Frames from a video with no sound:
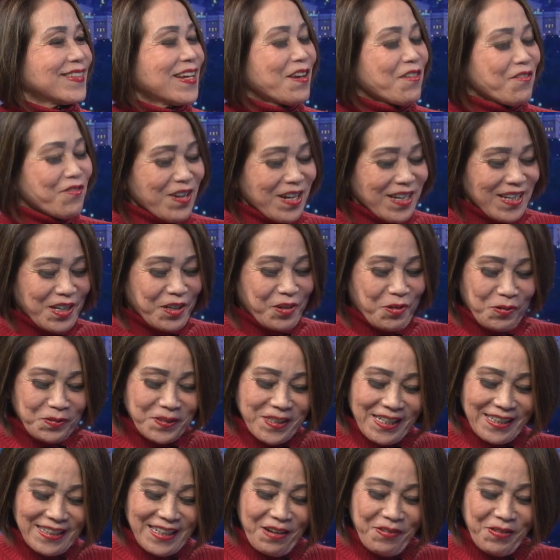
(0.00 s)
Vâng, cũng
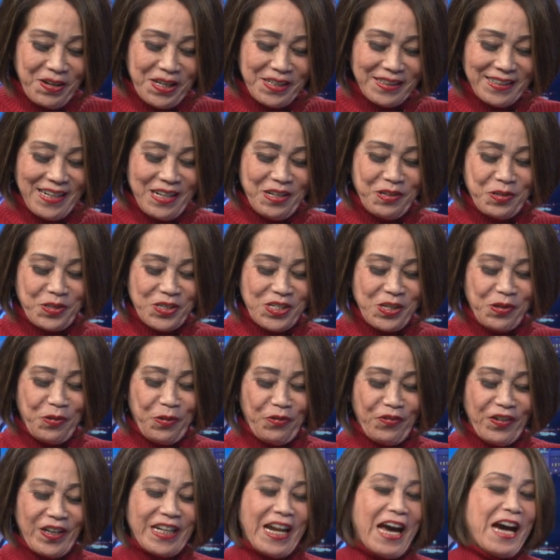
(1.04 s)
xin cảm ơn à, luật sư Nguyễn
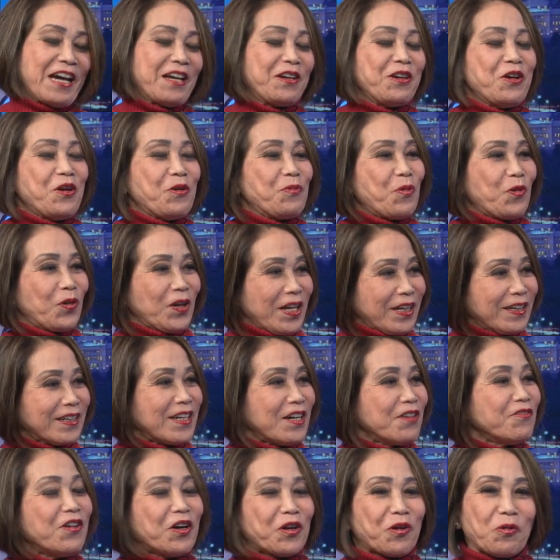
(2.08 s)
Văn Đài một vâng. lần nữa
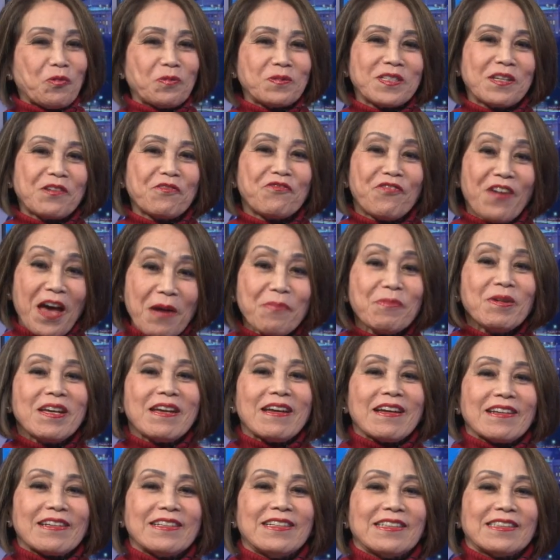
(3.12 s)
và cũng xin phép
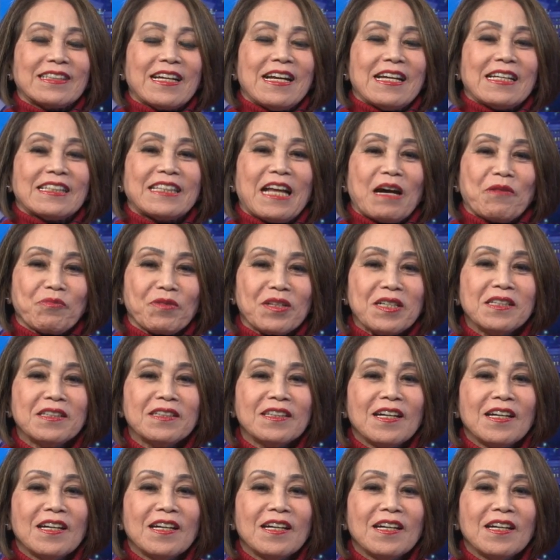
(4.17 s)
được tạm ngừng